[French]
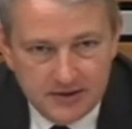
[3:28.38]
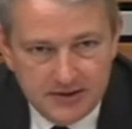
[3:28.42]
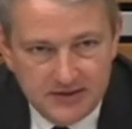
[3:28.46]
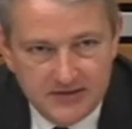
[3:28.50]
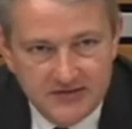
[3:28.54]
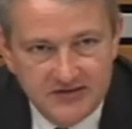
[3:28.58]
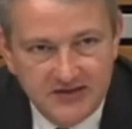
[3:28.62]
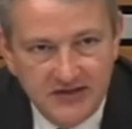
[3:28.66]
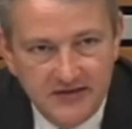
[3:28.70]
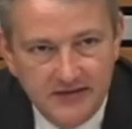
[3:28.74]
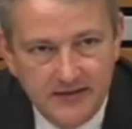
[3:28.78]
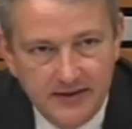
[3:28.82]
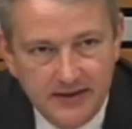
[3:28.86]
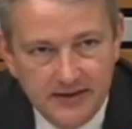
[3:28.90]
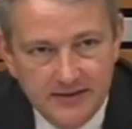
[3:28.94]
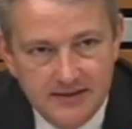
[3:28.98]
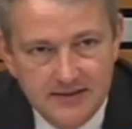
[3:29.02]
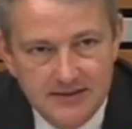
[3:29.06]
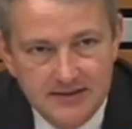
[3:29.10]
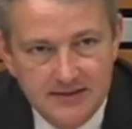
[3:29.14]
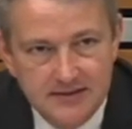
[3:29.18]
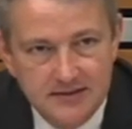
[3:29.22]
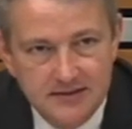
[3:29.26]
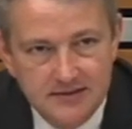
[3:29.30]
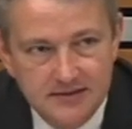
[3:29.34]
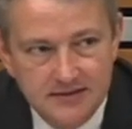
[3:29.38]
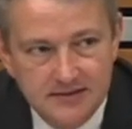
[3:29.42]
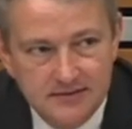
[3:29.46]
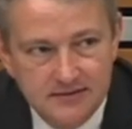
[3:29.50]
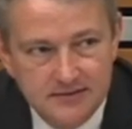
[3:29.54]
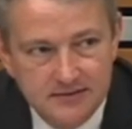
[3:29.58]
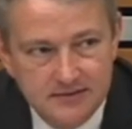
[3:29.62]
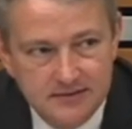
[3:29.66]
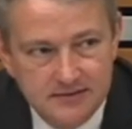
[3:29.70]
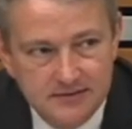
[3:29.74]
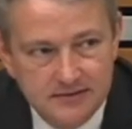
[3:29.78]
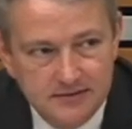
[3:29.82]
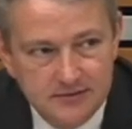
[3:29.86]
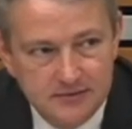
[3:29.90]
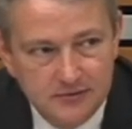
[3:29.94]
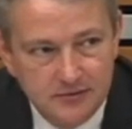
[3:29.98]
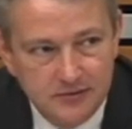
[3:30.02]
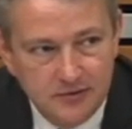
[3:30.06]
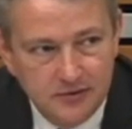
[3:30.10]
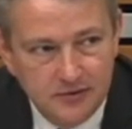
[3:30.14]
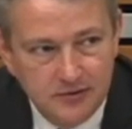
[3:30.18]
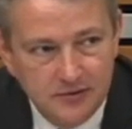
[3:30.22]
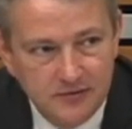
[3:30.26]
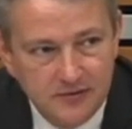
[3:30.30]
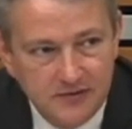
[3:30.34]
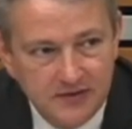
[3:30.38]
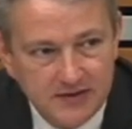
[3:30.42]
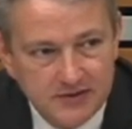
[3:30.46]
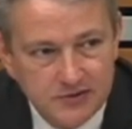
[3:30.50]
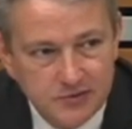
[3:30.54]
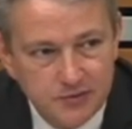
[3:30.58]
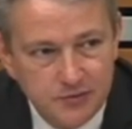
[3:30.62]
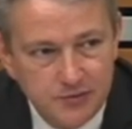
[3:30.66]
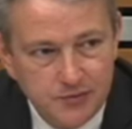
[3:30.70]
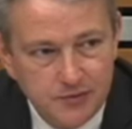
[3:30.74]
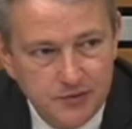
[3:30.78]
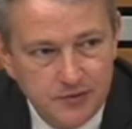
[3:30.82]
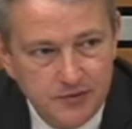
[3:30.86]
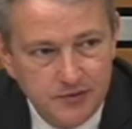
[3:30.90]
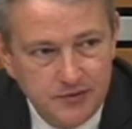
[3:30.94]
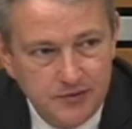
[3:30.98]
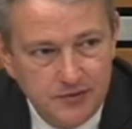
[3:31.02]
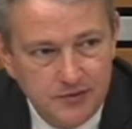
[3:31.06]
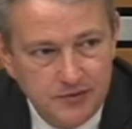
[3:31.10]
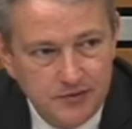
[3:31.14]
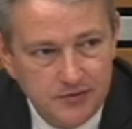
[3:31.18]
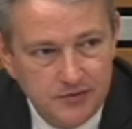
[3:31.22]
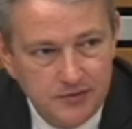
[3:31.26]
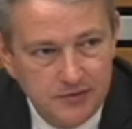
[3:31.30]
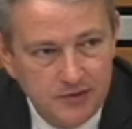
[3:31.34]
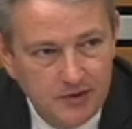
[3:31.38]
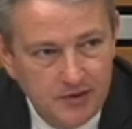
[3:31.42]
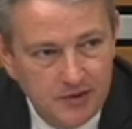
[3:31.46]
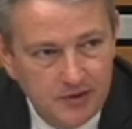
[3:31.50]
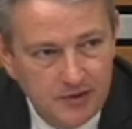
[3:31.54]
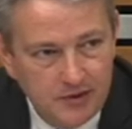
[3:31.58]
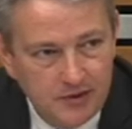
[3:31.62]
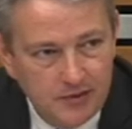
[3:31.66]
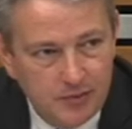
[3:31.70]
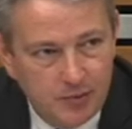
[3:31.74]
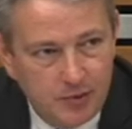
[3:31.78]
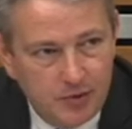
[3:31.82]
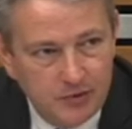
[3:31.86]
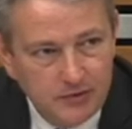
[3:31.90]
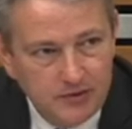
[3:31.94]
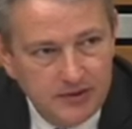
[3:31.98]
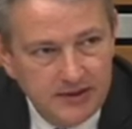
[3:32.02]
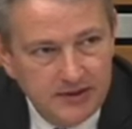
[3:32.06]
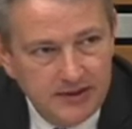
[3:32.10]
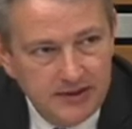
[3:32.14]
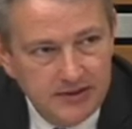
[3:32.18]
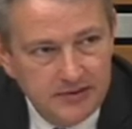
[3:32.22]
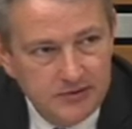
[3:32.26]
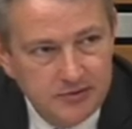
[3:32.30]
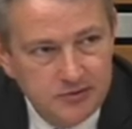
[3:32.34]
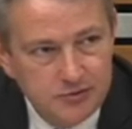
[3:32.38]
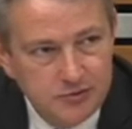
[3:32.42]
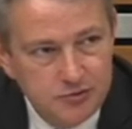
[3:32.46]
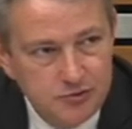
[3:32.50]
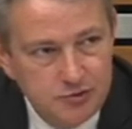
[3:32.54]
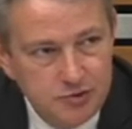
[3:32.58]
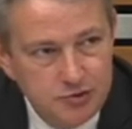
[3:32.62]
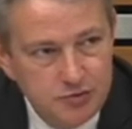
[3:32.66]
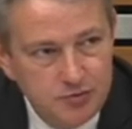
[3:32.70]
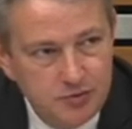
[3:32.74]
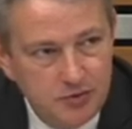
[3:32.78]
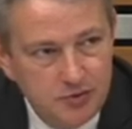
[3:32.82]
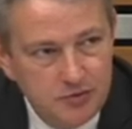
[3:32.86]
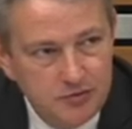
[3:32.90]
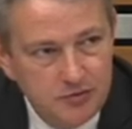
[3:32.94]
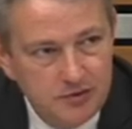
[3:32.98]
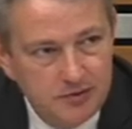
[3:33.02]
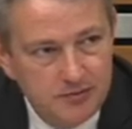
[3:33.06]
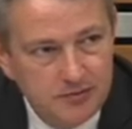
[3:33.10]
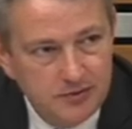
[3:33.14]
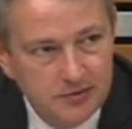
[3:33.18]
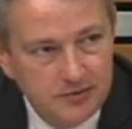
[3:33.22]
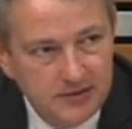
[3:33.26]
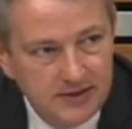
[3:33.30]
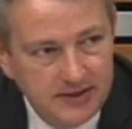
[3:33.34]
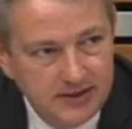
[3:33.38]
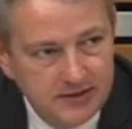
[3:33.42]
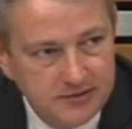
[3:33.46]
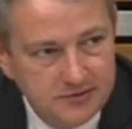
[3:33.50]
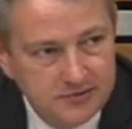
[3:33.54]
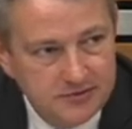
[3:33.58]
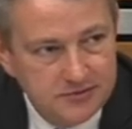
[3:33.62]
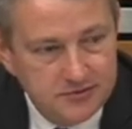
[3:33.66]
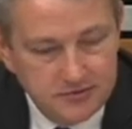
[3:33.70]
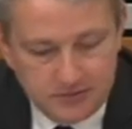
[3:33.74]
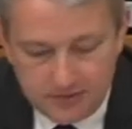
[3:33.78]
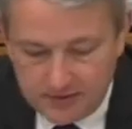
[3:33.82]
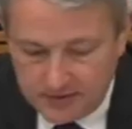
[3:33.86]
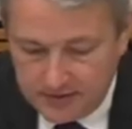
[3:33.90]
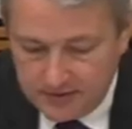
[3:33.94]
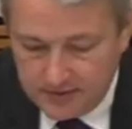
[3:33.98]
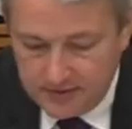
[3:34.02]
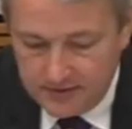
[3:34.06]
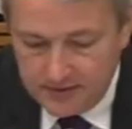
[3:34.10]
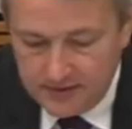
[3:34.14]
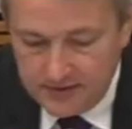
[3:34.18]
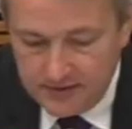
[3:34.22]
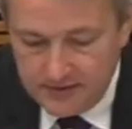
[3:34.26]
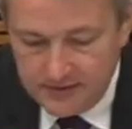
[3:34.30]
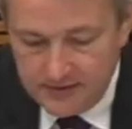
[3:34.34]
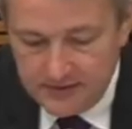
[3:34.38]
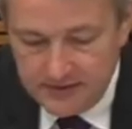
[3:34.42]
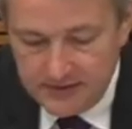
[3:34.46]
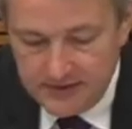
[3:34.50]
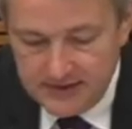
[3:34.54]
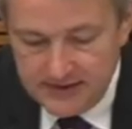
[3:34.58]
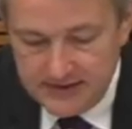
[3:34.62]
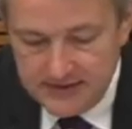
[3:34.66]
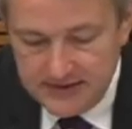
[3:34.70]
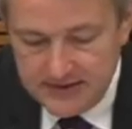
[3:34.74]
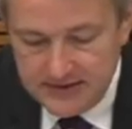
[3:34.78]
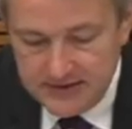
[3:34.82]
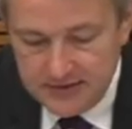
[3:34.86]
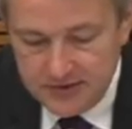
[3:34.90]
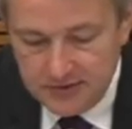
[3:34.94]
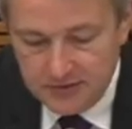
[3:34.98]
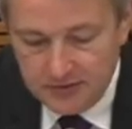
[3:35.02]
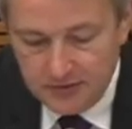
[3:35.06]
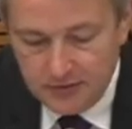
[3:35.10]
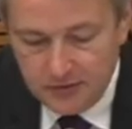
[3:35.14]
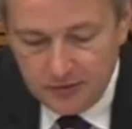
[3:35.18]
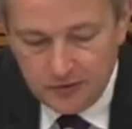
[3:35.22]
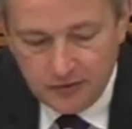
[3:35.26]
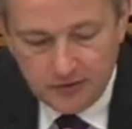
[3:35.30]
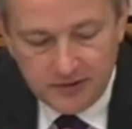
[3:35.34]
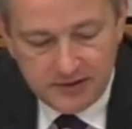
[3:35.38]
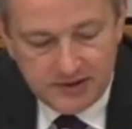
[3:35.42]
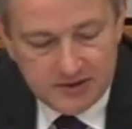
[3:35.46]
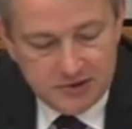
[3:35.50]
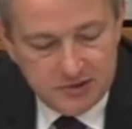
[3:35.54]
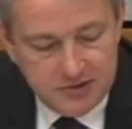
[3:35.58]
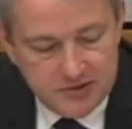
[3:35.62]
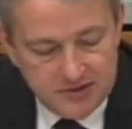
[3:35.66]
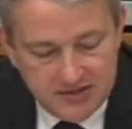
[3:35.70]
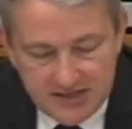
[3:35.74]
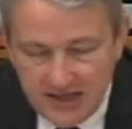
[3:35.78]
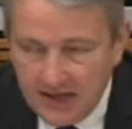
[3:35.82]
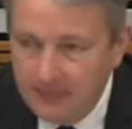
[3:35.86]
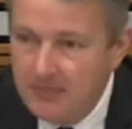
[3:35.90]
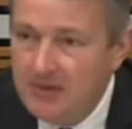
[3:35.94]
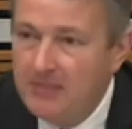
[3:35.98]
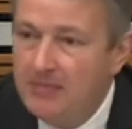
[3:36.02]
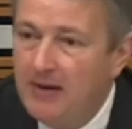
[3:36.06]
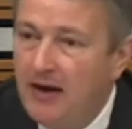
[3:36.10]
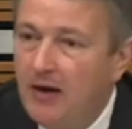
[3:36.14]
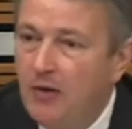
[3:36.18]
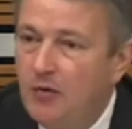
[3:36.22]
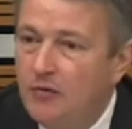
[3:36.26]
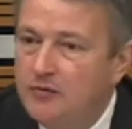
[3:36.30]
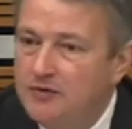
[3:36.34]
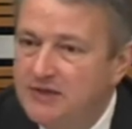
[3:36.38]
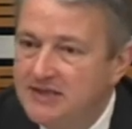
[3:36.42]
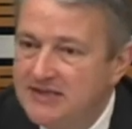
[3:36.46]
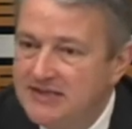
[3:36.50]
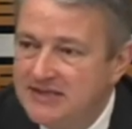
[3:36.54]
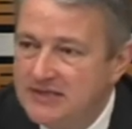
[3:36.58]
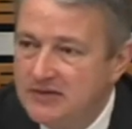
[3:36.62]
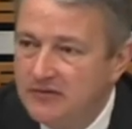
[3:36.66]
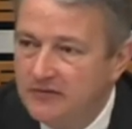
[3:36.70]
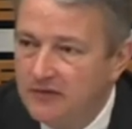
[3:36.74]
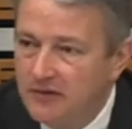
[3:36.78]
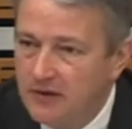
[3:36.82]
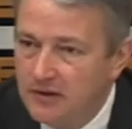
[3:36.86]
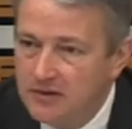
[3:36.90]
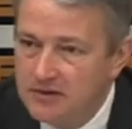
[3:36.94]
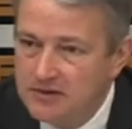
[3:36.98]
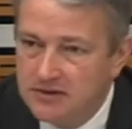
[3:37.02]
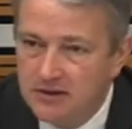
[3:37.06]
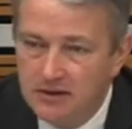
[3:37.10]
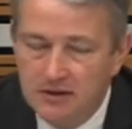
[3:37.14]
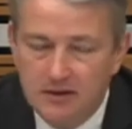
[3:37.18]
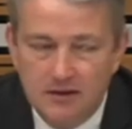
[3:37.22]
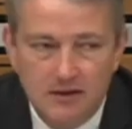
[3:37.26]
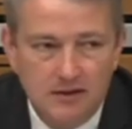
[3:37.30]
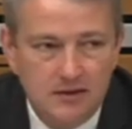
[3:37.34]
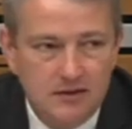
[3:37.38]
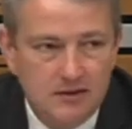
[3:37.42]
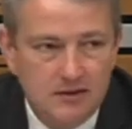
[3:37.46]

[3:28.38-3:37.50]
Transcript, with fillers: qui s'interdit autant que faire se peut de porter jugement ou commentaire sur les décisions de l'autorité judiciaire, mais par contre qui s'efforce